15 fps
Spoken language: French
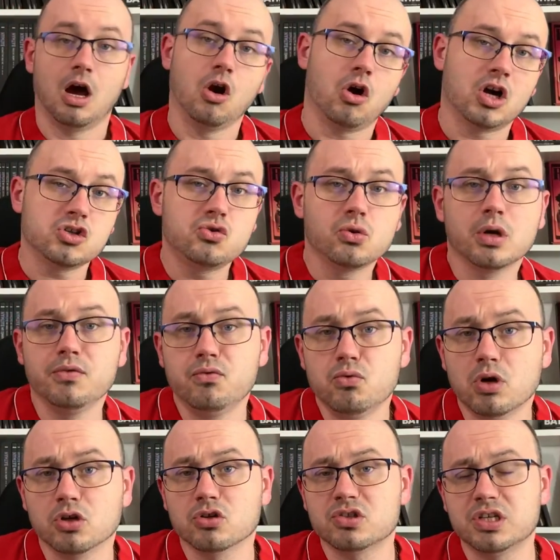Alors
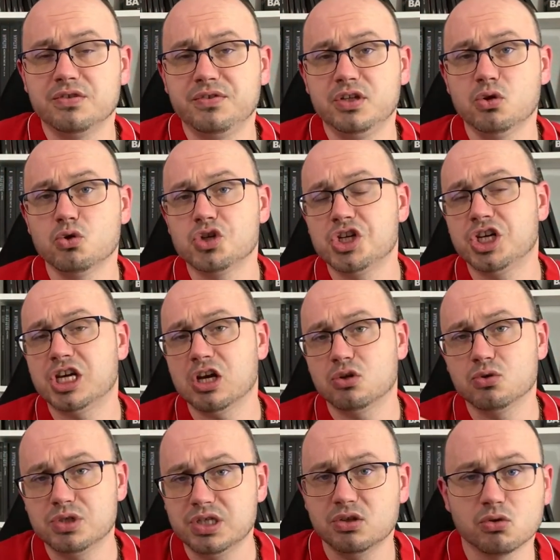rassurez-vous, hein, dans cette vidéo, j'ai
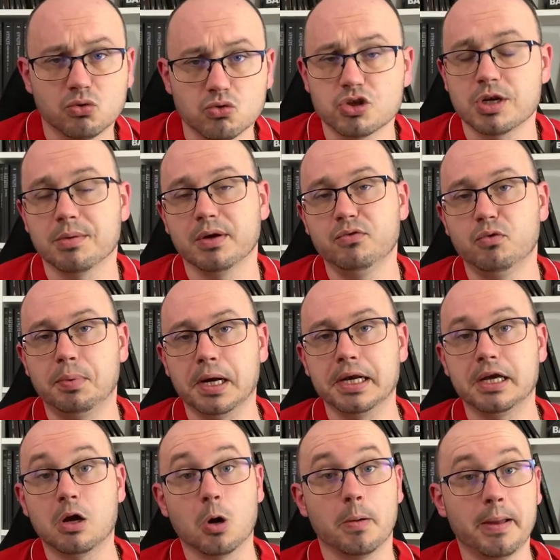quelques titres dont j'aimerais vous
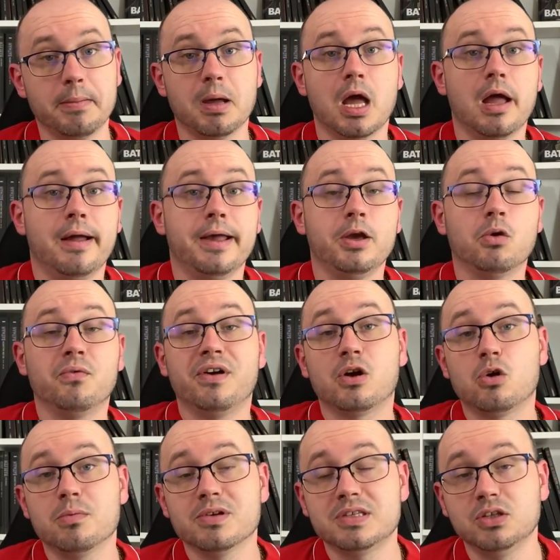parler quand même et on va
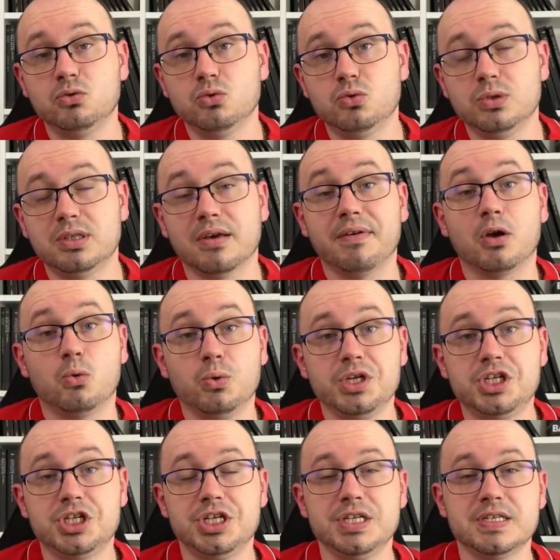commencer tout de suite avec
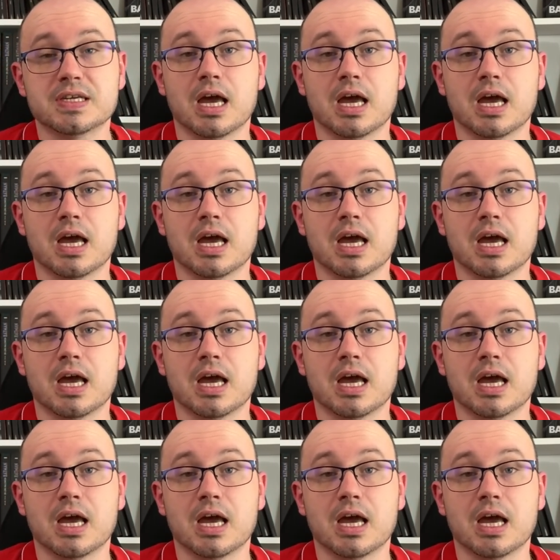Witches,